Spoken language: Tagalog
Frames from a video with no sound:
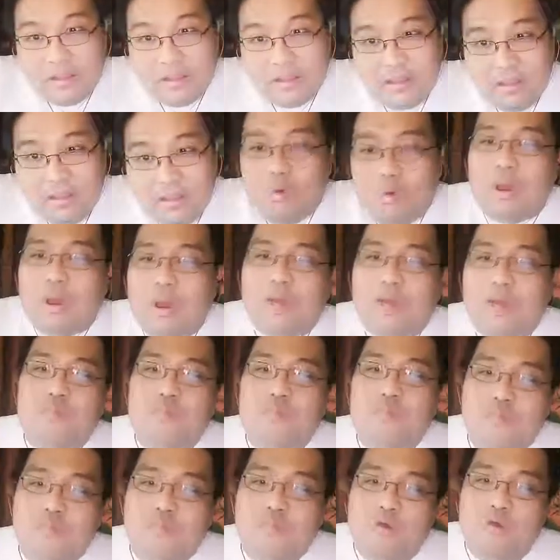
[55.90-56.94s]
Huwag
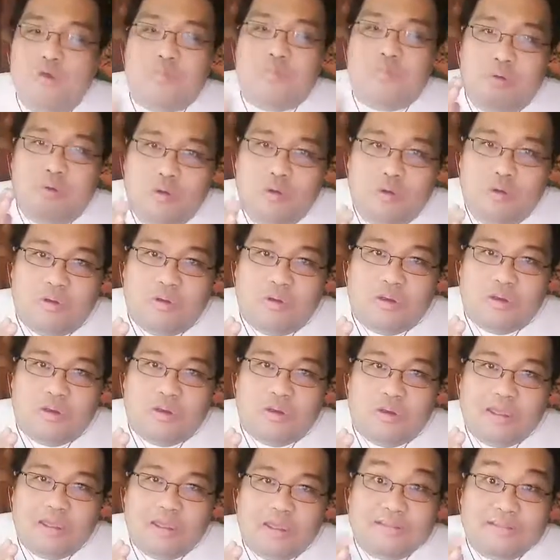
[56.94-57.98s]
bubulong-bulong
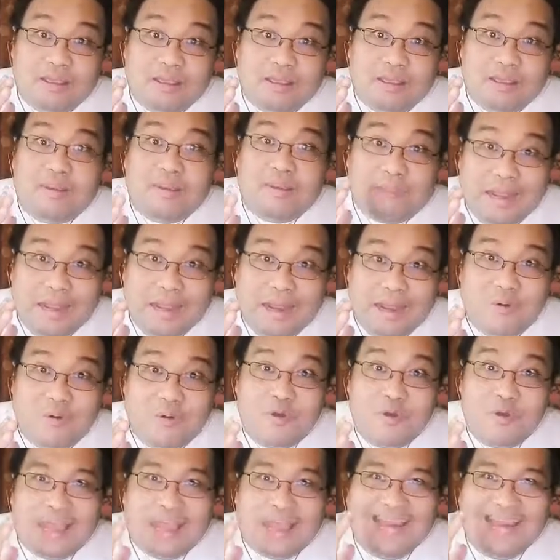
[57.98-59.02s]
sa mga panahong
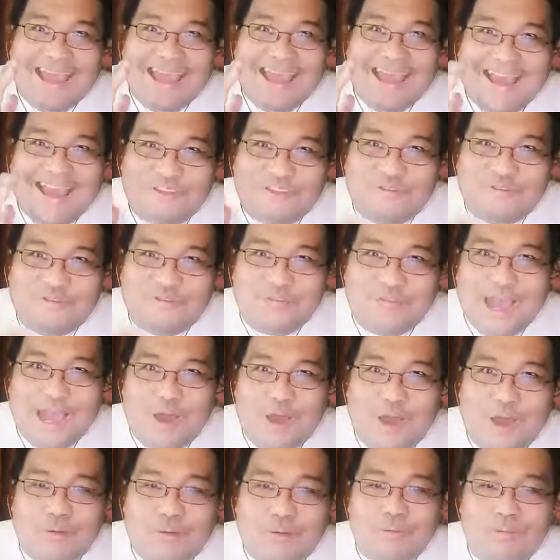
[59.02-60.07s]
kailangang sumigaw
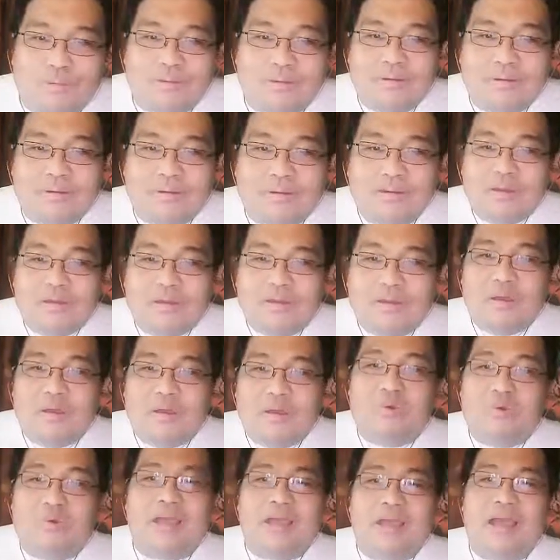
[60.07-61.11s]
Huwag
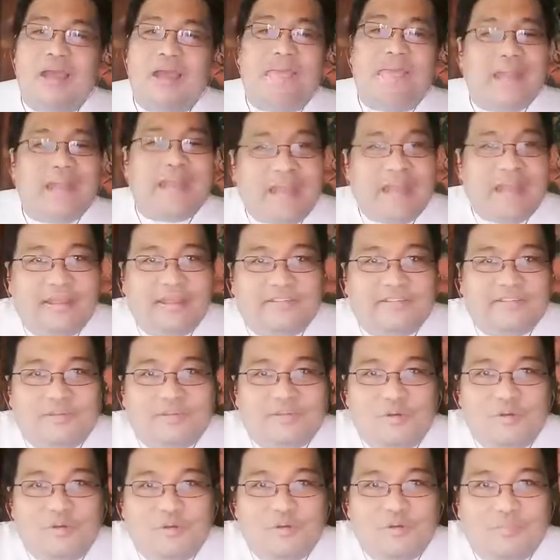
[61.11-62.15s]
kang manalig sa
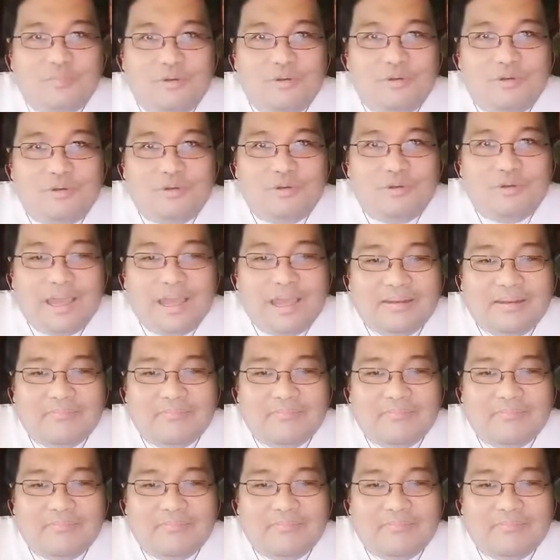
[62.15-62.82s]
bulong-bulungan.